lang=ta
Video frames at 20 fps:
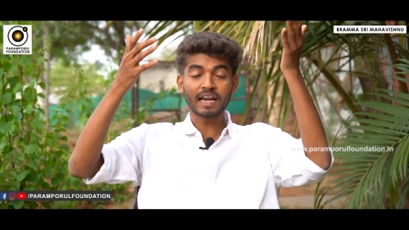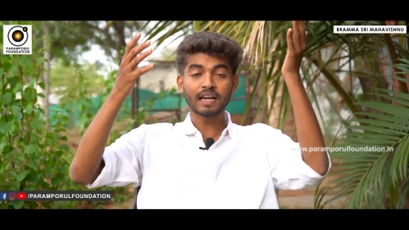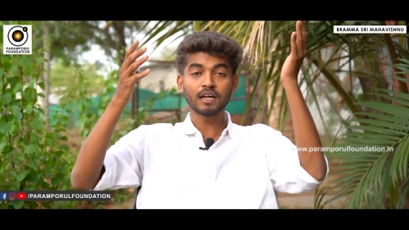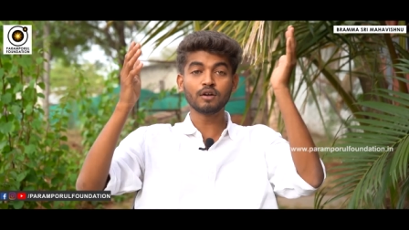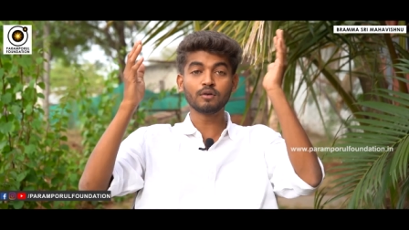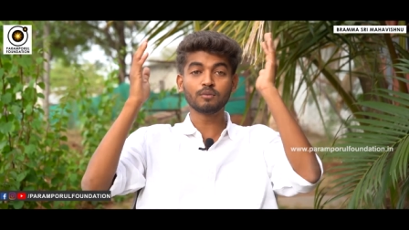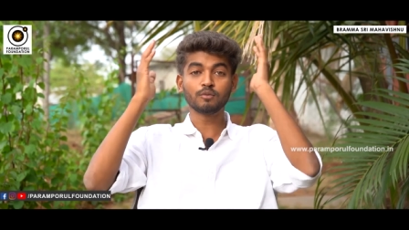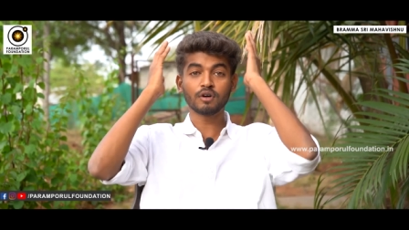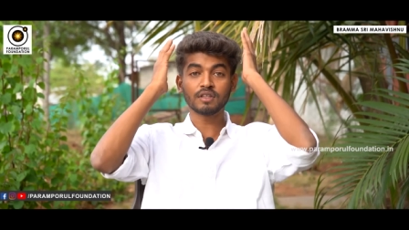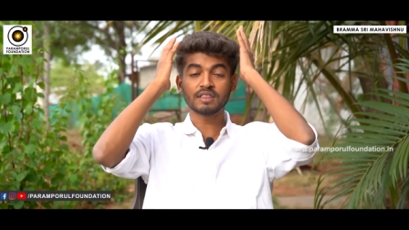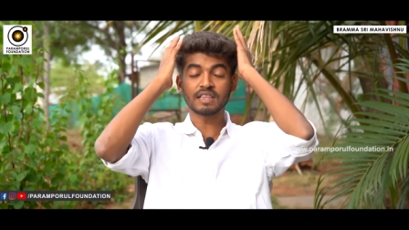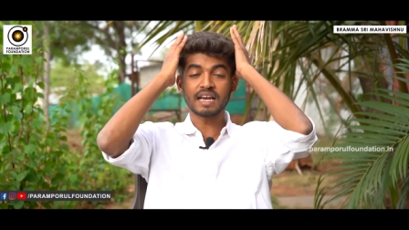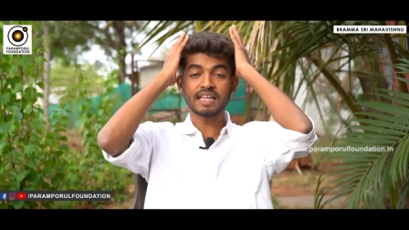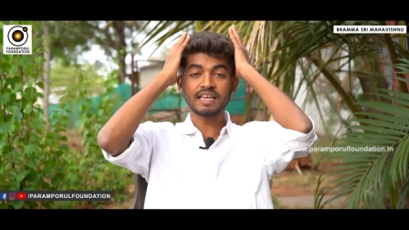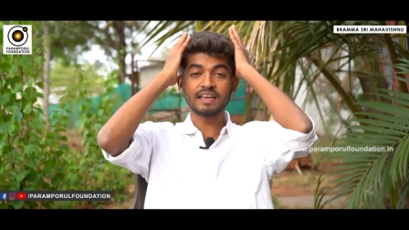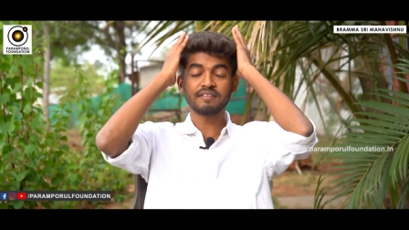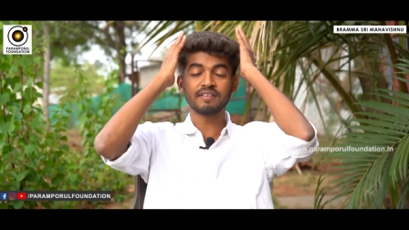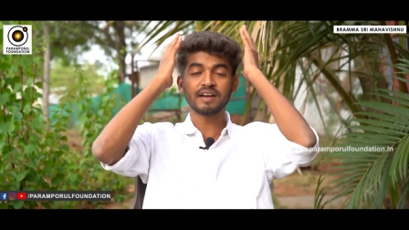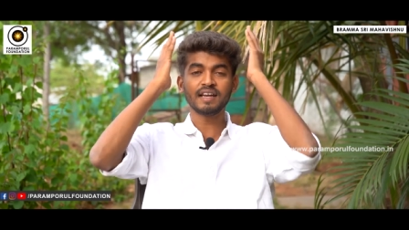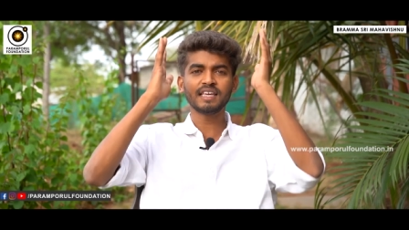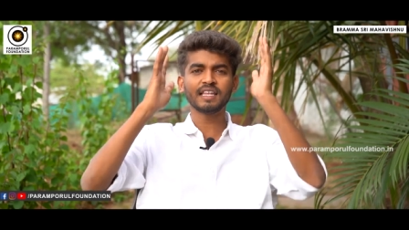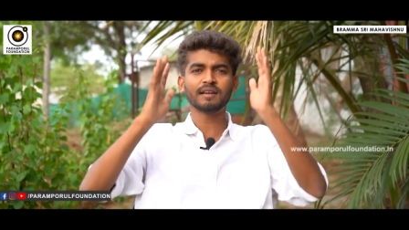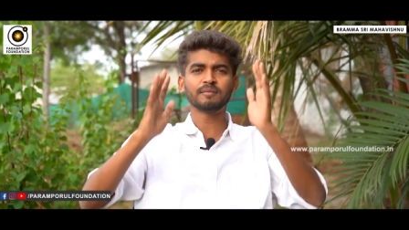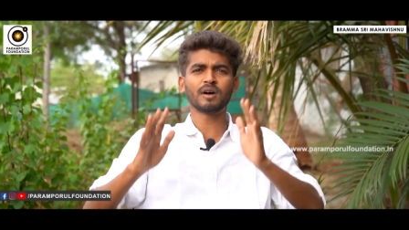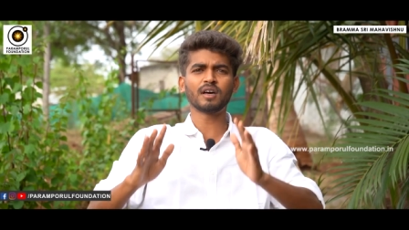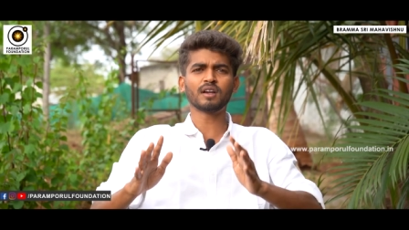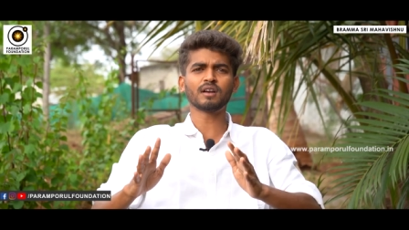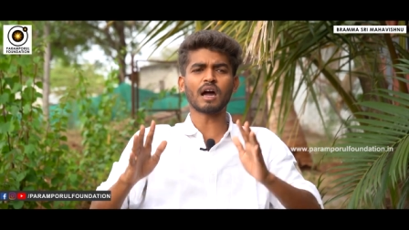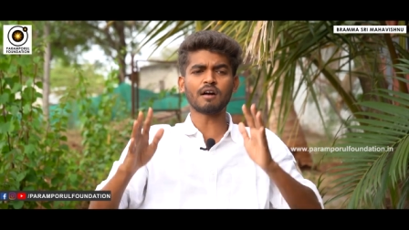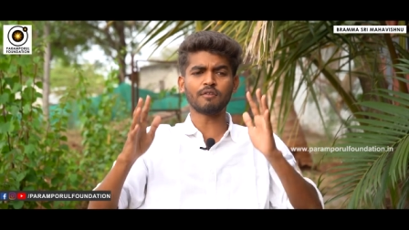இறங்கும் போது தலையே வெடிக்கிற
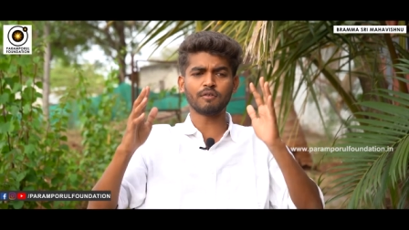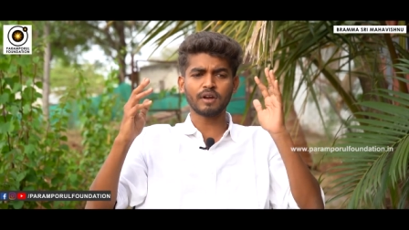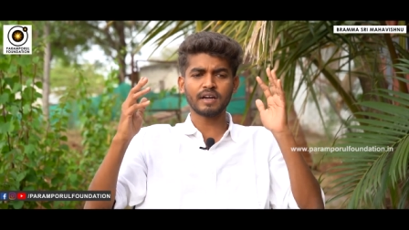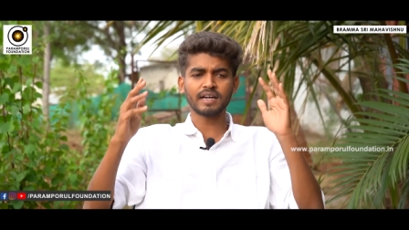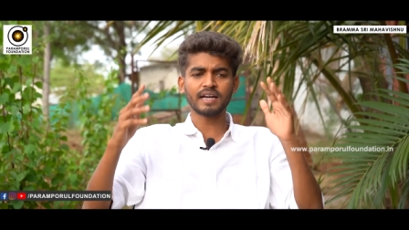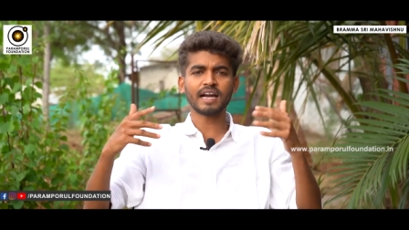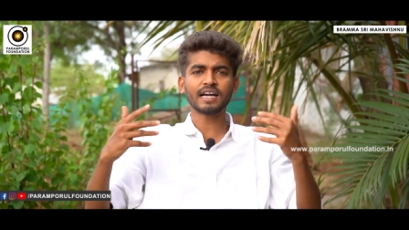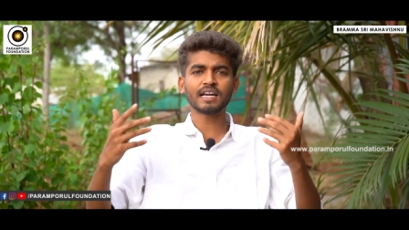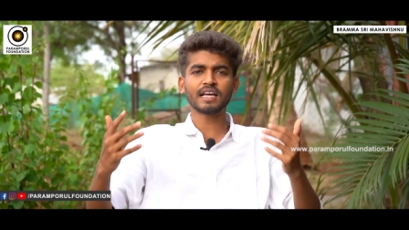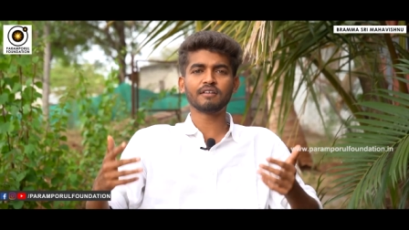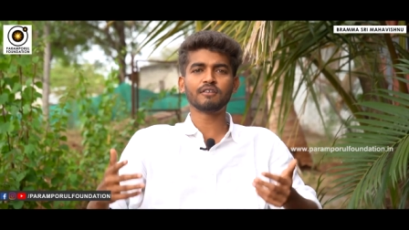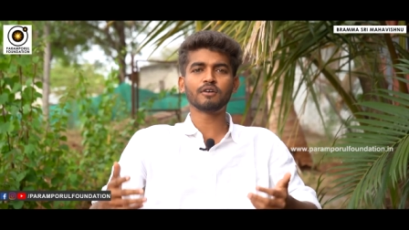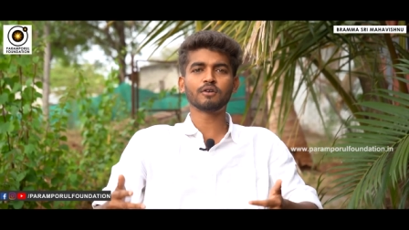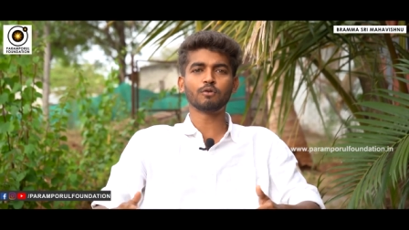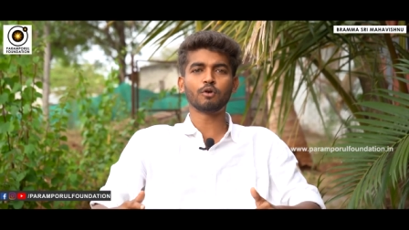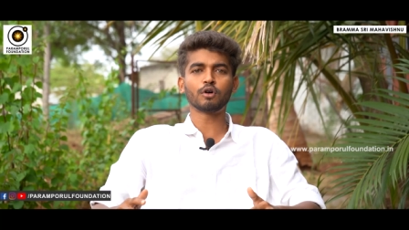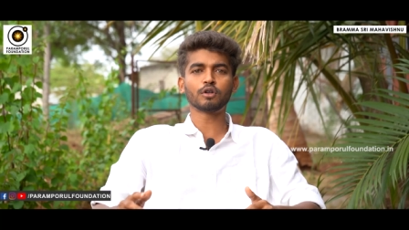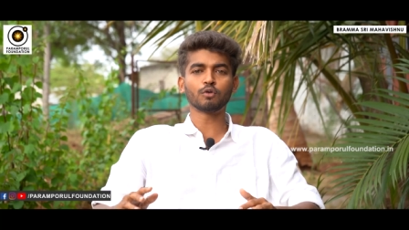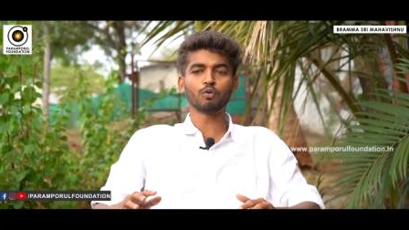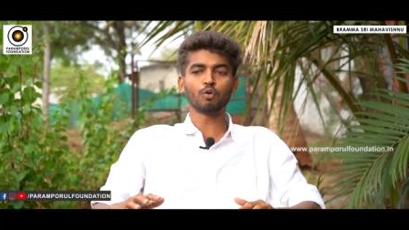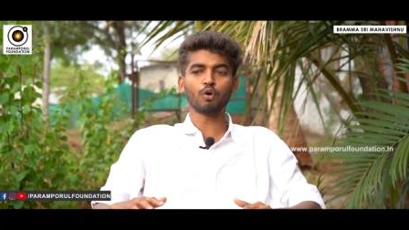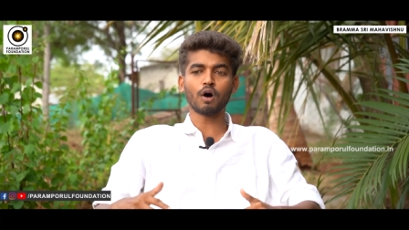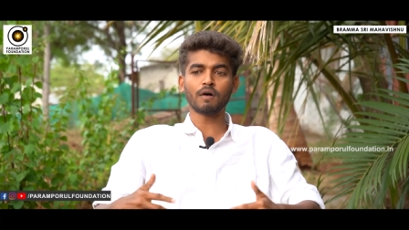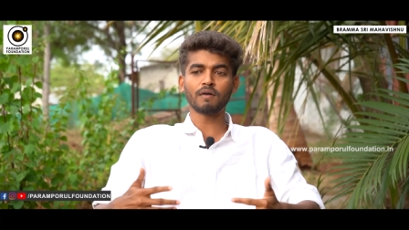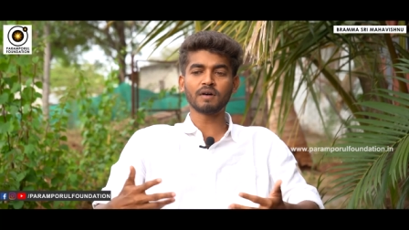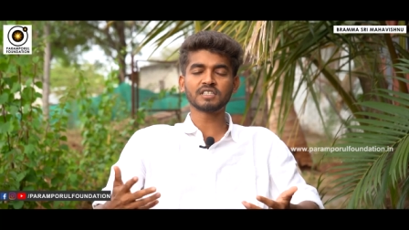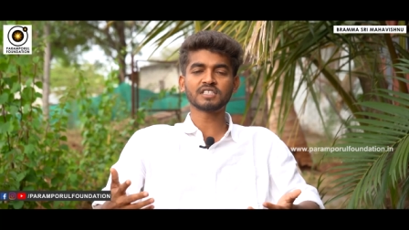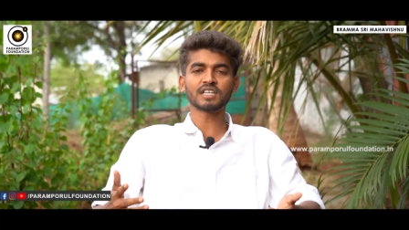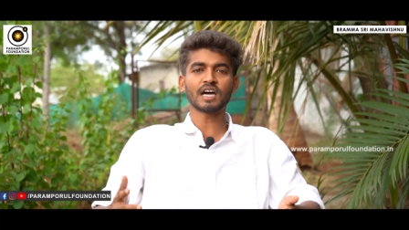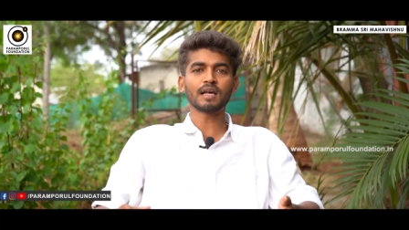மாதிரி இருக்கும் அவ்வளோ டேட்டா வரும் ஒருத்தர்
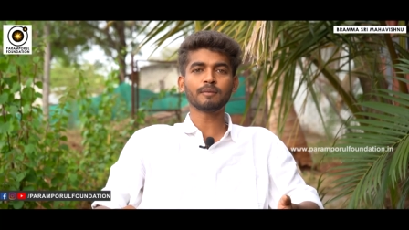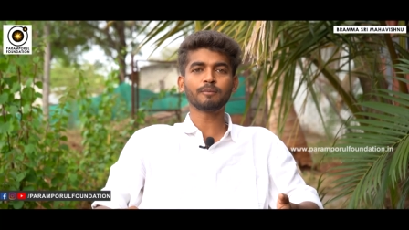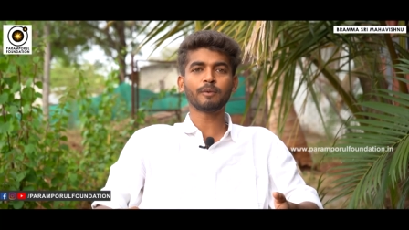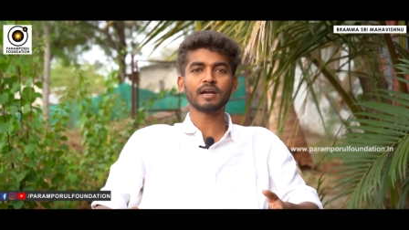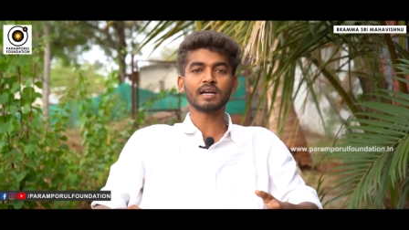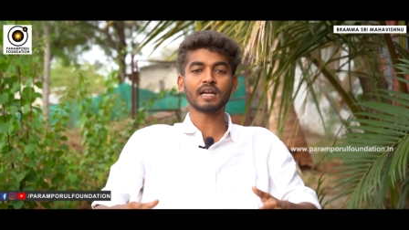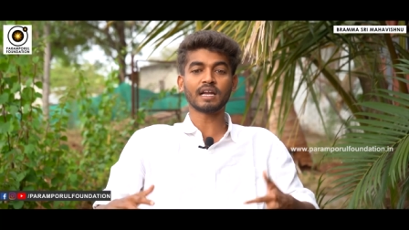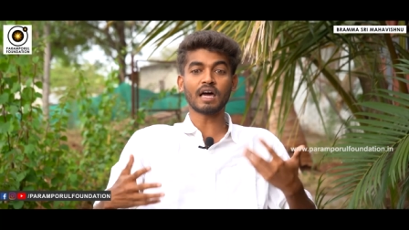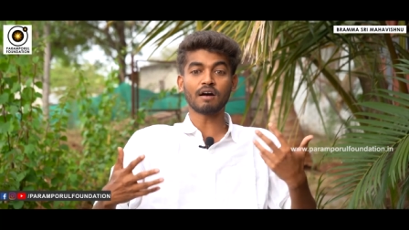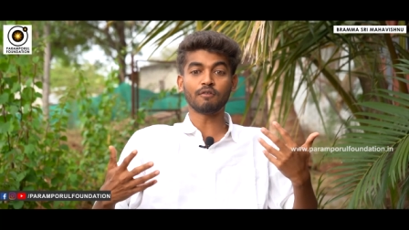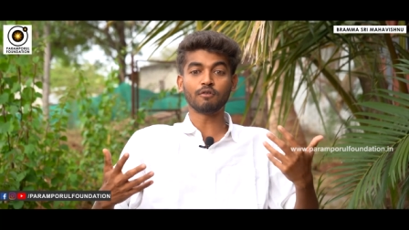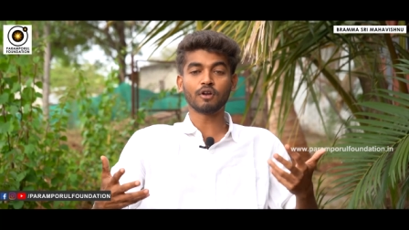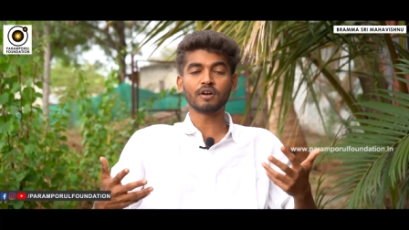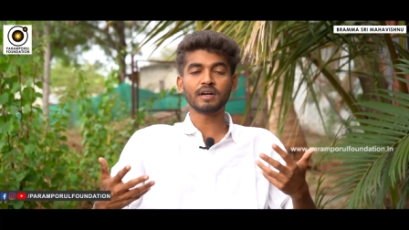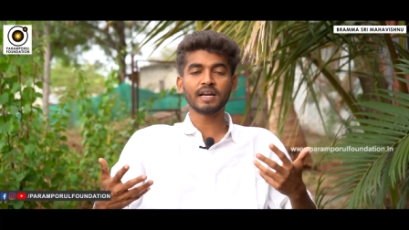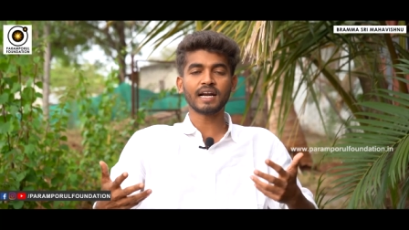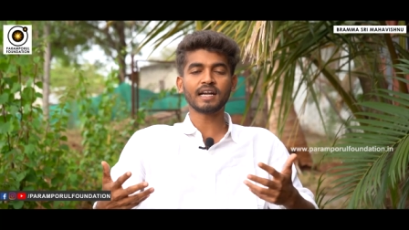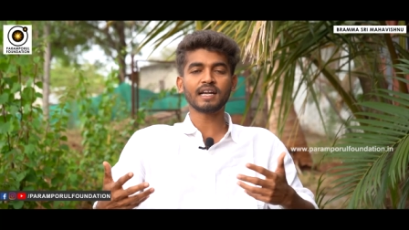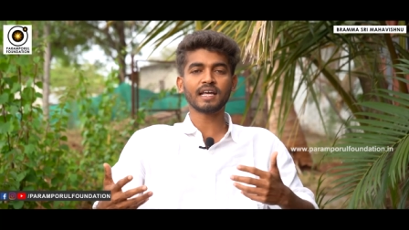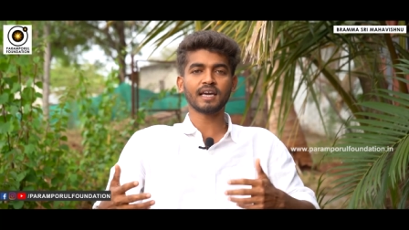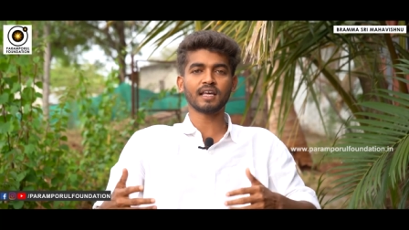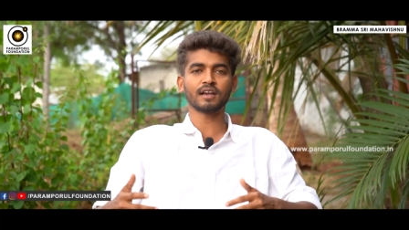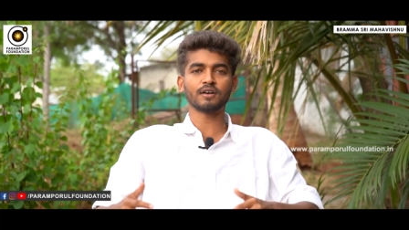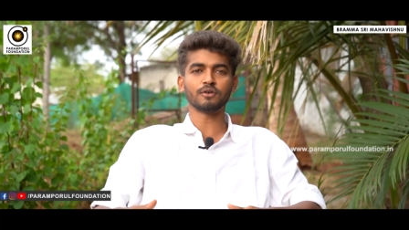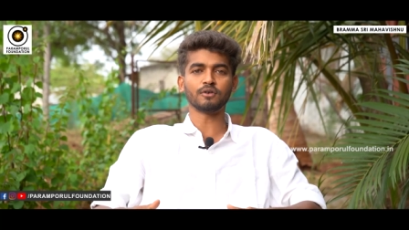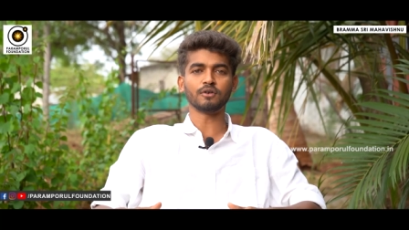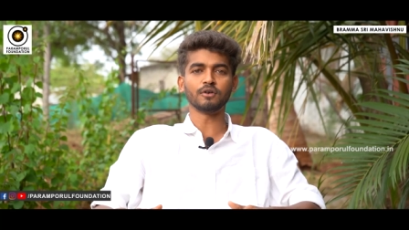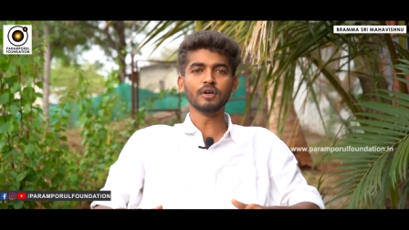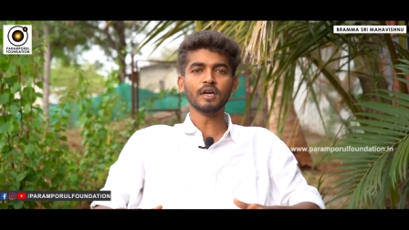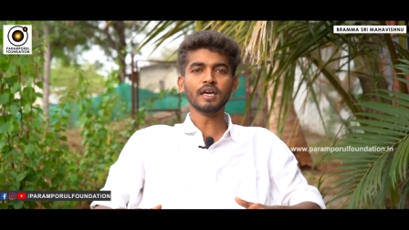ஓவர் ஷார்ப் ஆகிட்டானா அவ்வளோ டேட்டா
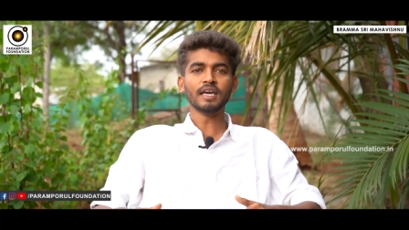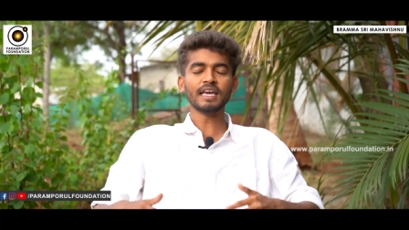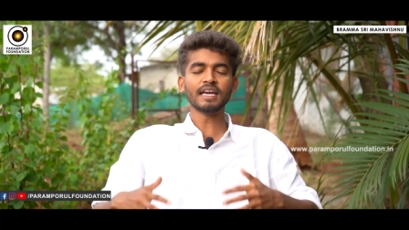இறங்கும்